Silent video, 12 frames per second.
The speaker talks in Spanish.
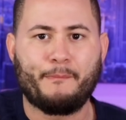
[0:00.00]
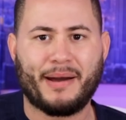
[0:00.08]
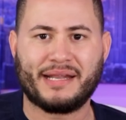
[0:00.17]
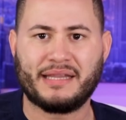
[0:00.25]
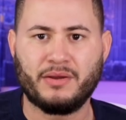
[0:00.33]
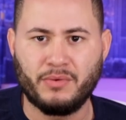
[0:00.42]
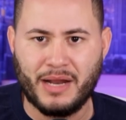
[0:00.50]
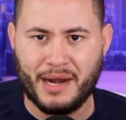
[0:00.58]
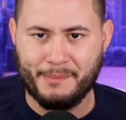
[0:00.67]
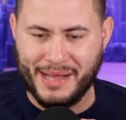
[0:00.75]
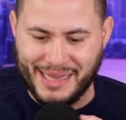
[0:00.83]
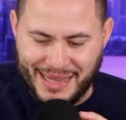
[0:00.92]

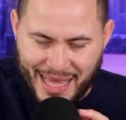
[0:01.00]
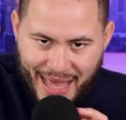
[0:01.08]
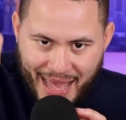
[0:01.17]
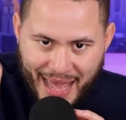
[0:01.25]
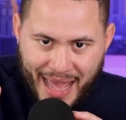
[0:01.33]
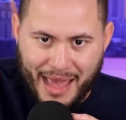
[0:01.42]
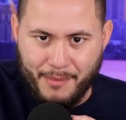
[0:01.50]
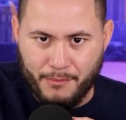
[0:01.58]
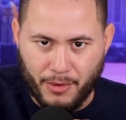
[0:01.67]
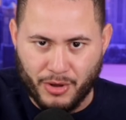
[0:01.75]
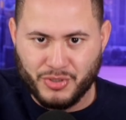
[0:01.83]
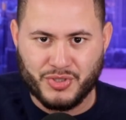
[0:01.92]
particularmente
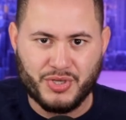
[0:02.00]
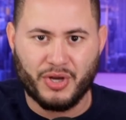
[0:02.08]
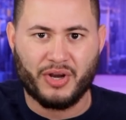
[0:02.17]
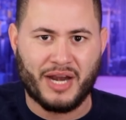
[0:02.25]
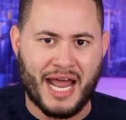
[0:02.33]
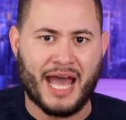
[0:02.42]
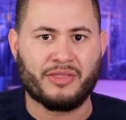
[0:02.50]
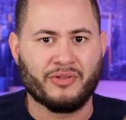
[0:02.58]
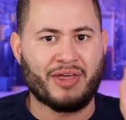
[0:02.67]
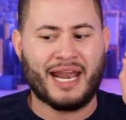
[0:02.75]
emocionado.